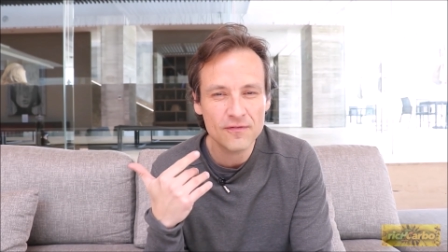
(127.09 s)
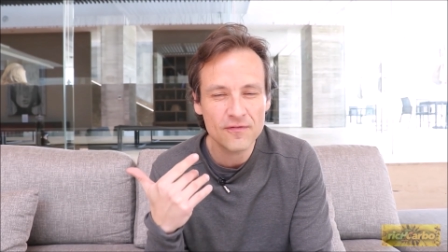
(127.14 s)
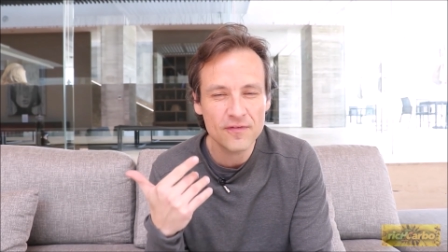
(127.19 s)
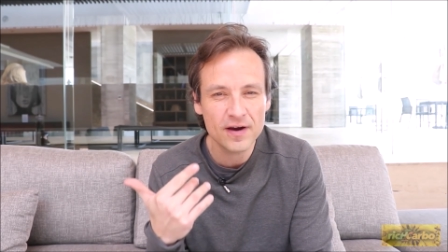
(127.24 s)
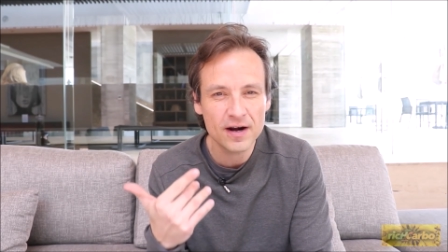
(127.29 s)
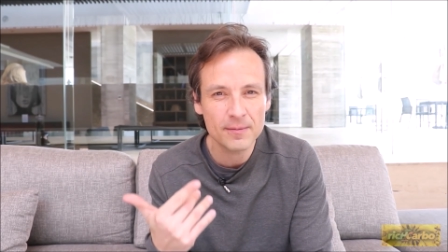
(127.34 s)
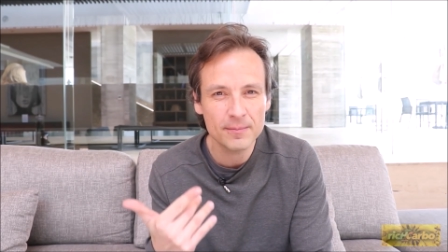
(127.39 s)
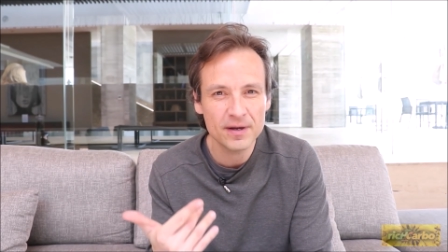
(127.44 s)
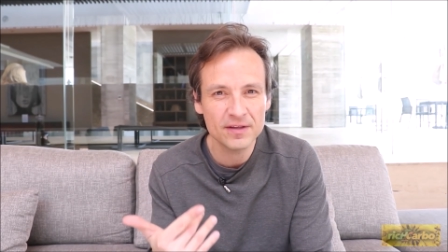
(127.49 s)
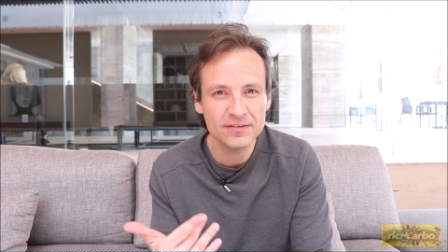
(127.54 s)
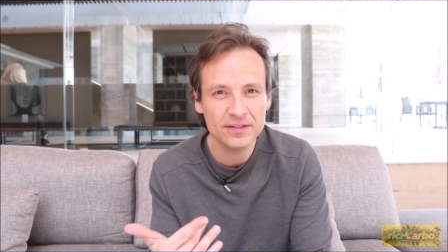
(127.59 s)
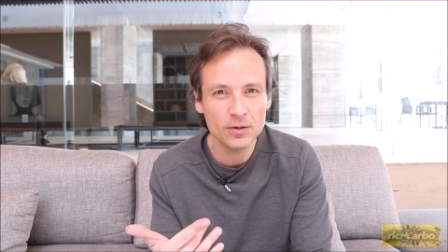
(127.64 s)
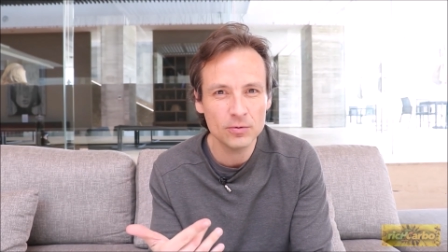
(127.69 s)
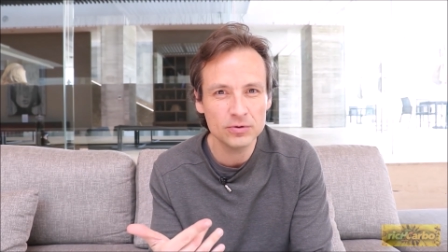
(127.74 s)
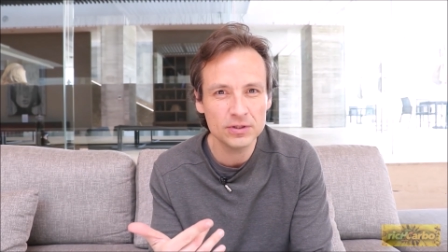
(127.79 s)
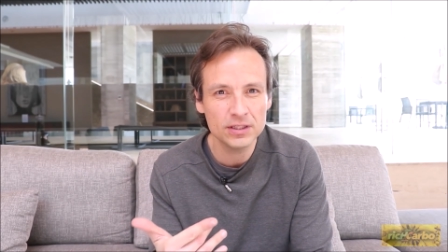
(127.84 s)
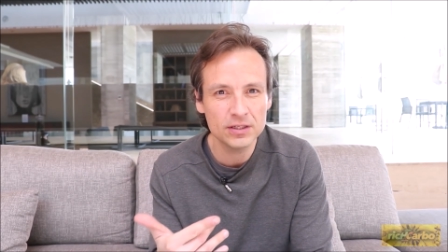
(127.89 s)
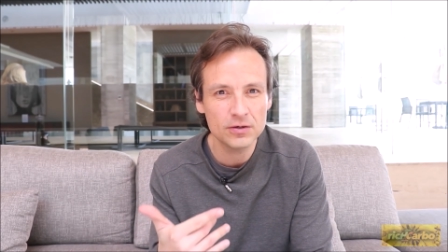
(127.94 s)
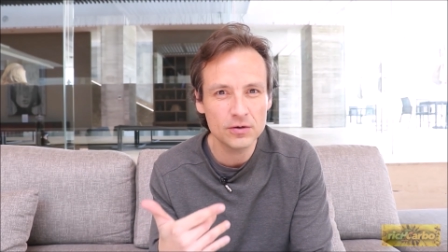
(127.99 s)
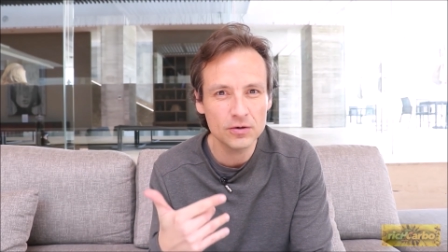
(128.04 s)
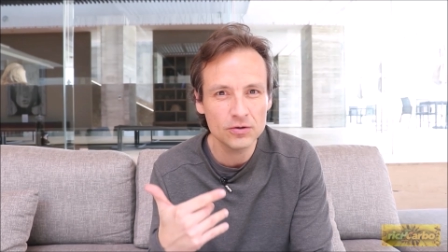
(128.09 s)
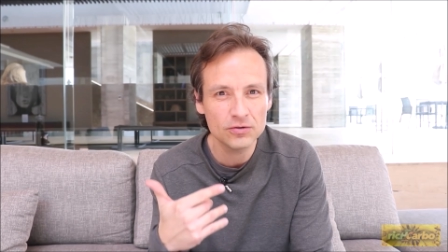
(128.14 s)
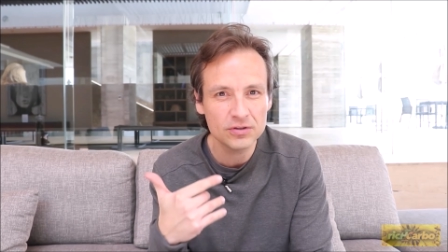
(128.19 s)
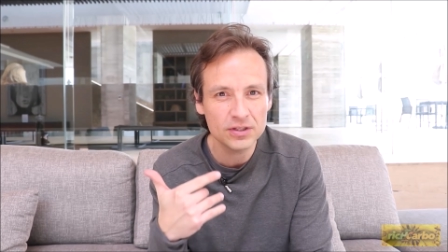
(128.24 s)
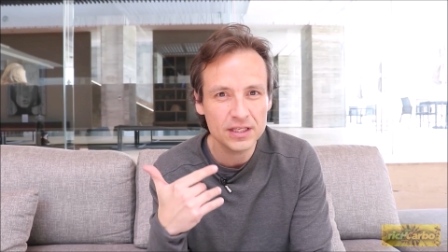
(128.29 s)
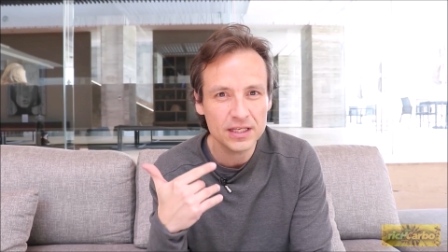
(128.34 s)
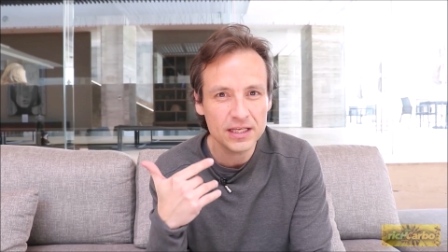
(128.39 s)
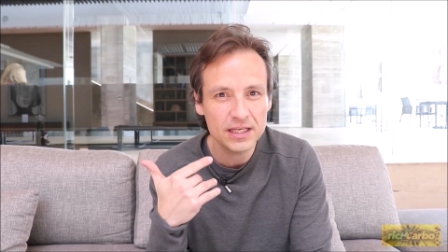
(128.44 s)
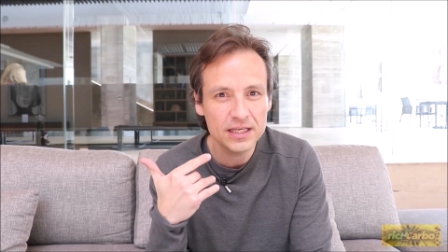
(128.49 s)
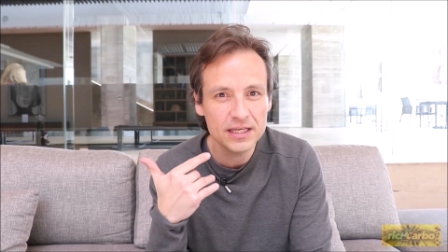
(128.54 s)
farmacéuticos
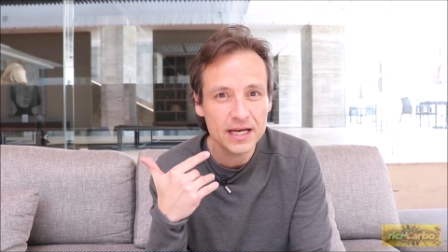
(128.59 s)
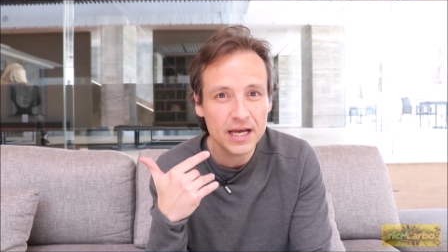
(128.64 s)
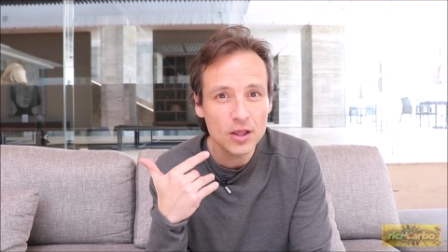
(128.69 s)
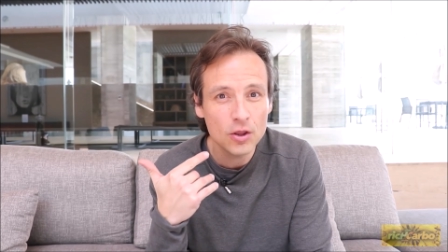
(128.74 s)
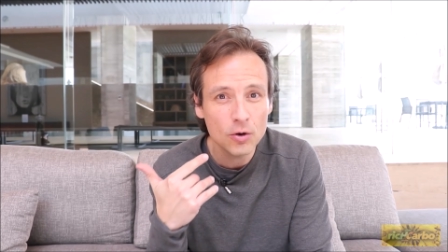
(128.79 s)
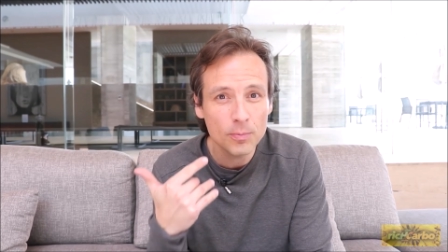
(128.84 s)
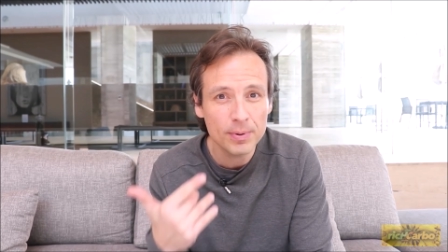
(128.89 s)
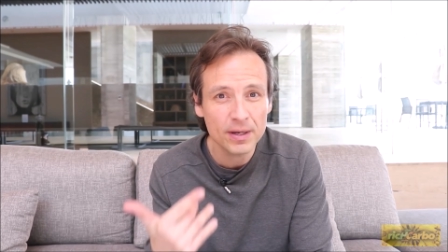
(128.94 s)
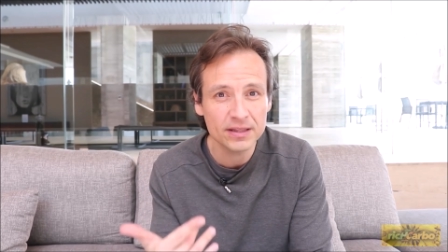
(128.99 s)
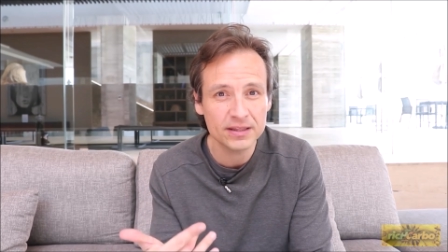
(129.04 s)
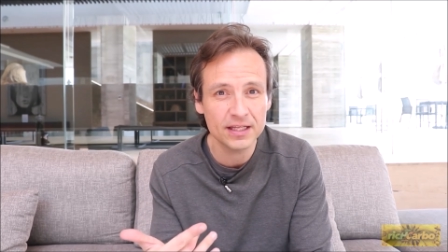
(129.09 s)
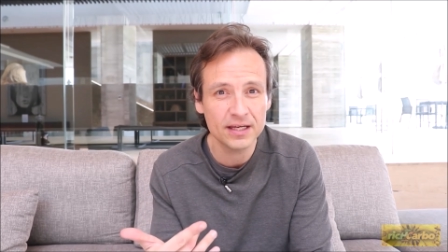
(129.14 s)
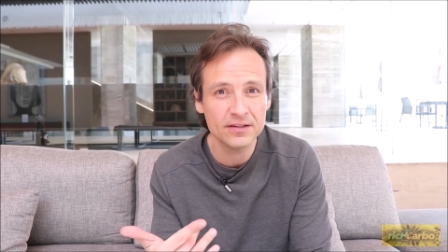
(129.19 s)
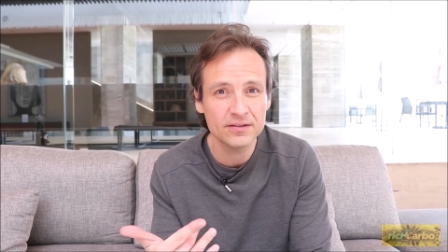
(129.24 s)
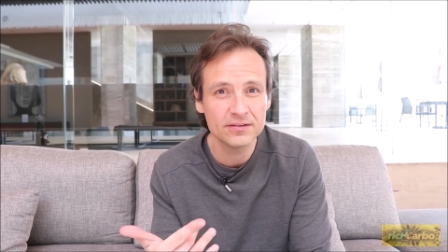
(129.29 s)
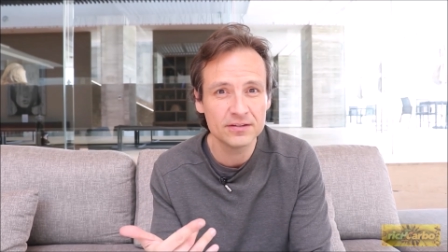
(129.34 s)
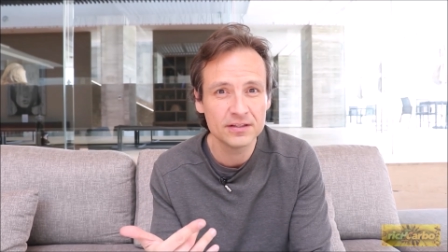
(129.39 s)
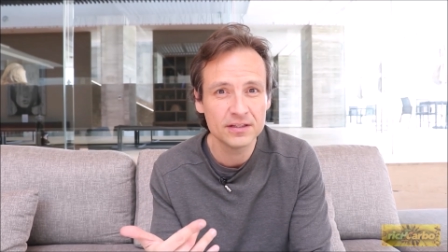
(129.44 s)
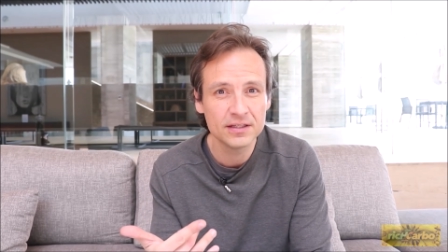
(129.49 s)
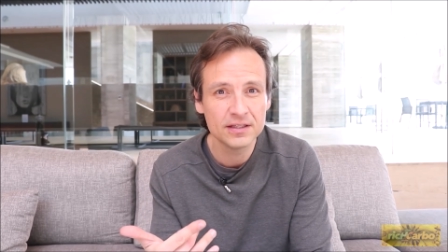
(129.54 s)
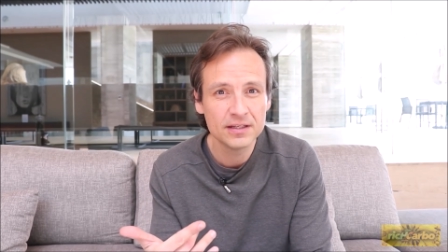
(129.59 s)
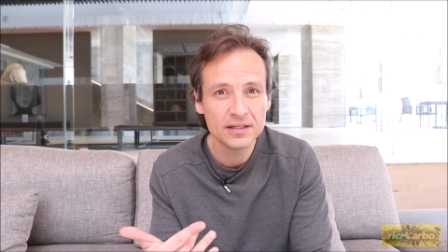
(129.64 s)
y alópatas.